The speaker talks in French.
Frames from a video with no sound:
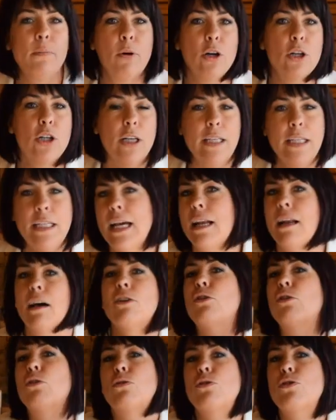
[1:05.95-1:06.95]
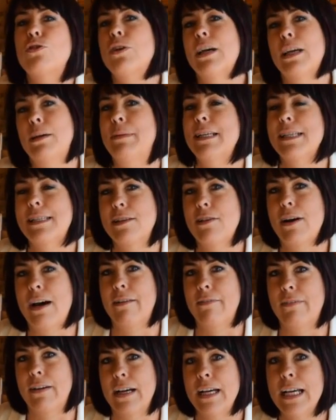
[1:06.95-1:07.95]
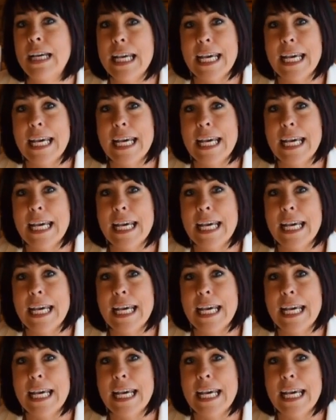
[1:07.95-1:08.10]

brocoli alors qu'ils ont toujours aimé ça avant.